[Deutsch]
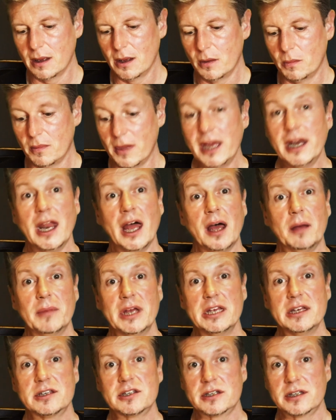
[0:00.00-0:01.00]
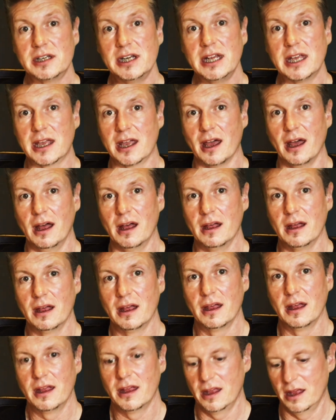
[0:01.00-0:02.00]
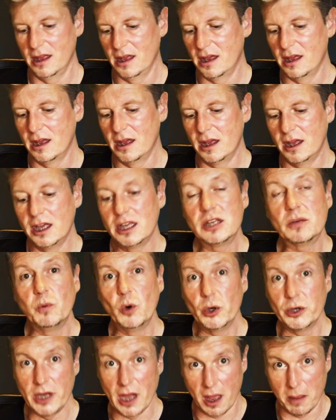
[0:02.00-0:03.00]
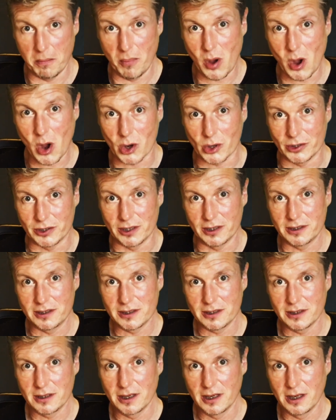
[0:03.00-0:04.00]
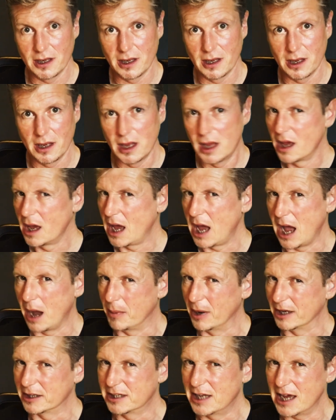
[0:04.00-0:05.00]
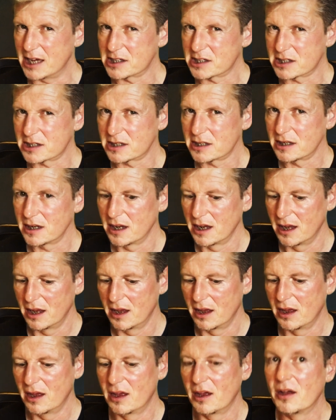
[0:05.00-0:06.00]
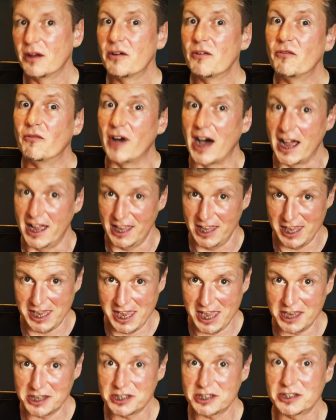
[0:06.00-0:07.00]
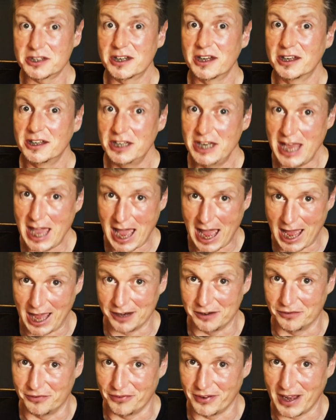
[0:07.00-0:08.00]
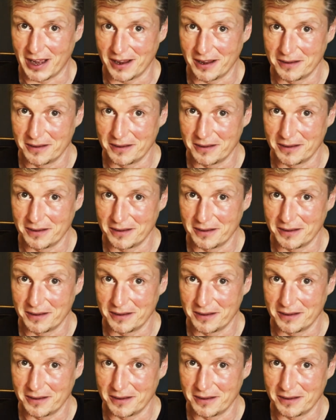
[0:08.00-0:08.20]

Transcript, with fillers: Mein Name ist Nika. Ich wurde ermordet. Aber das war erst der Anfang.